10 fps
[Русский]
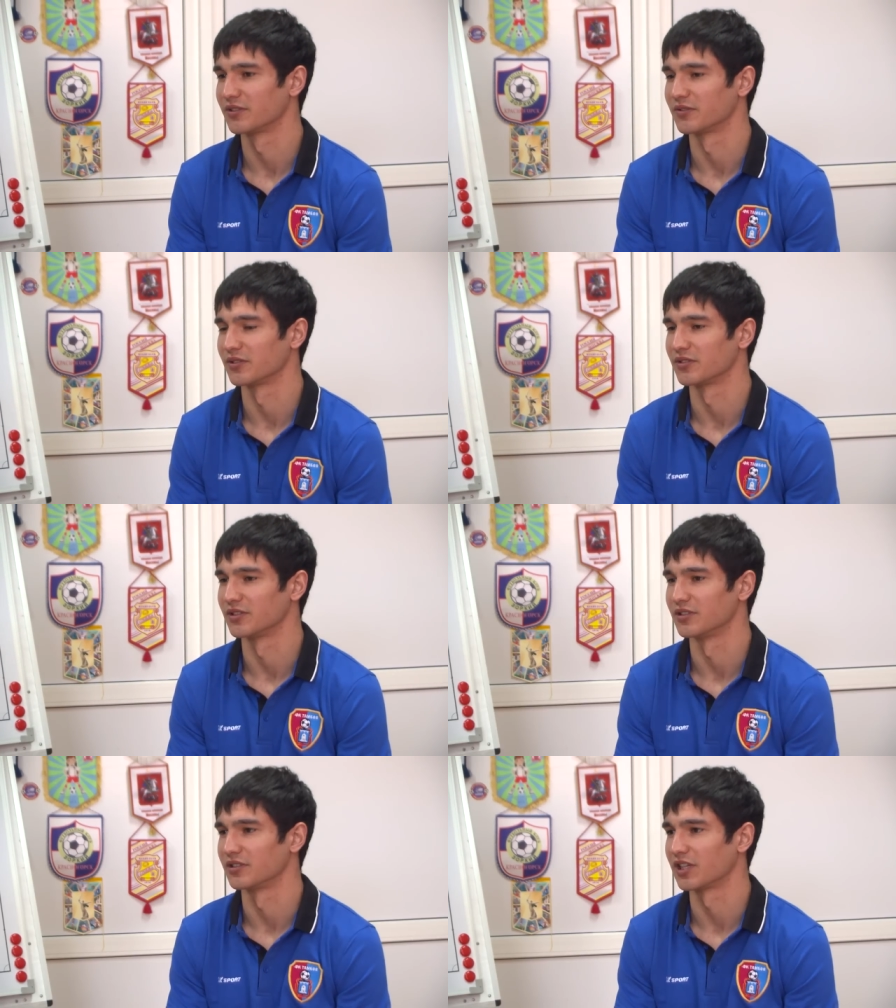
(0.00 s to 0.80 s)
вот,
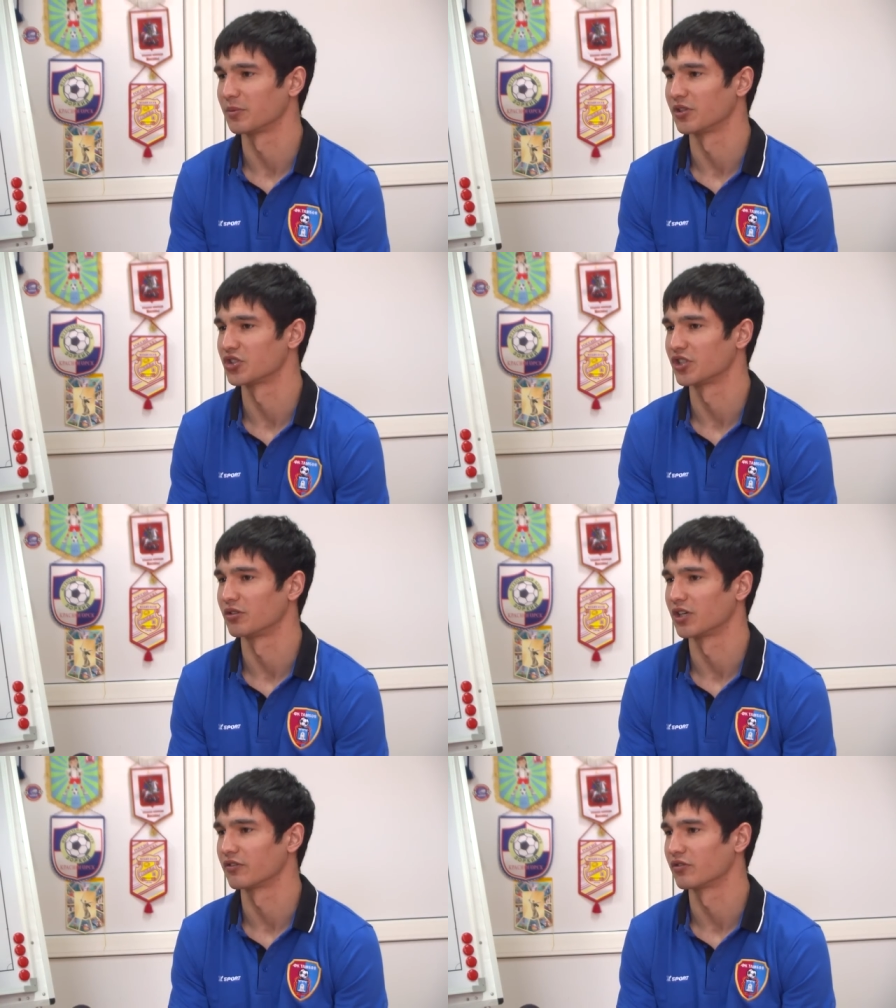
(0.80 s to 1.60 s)
и там я
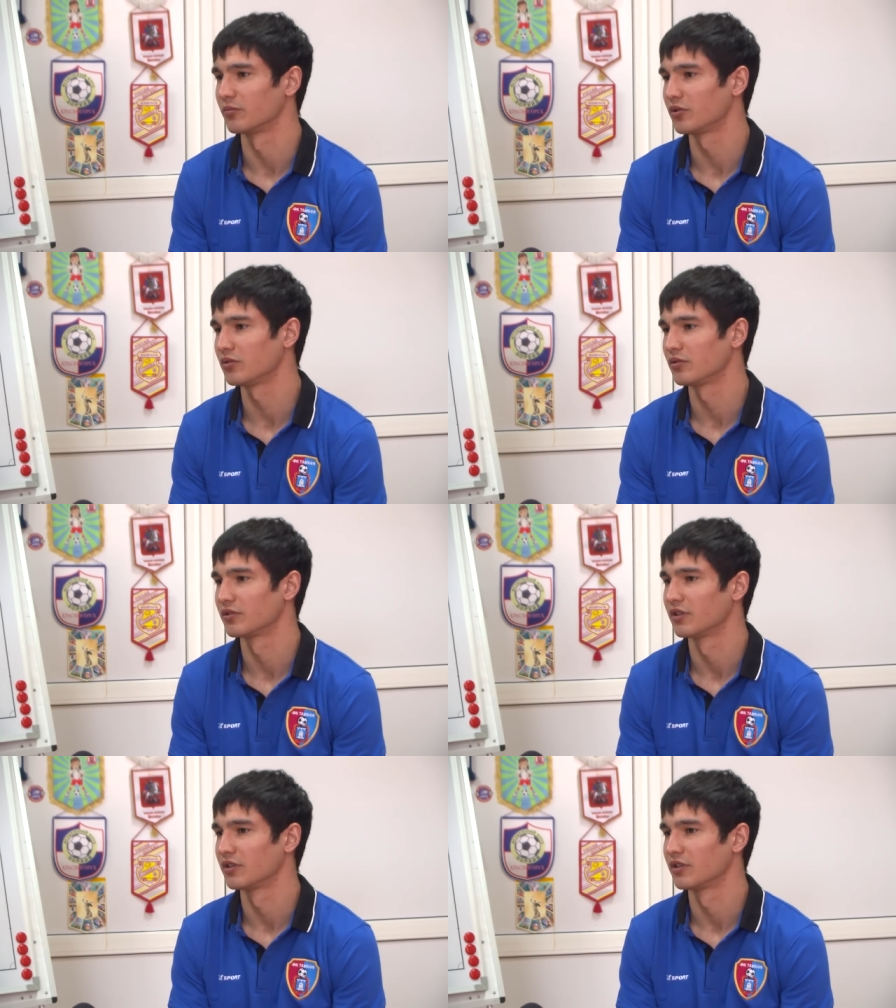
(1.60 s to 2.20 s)
начинал играть в футбол,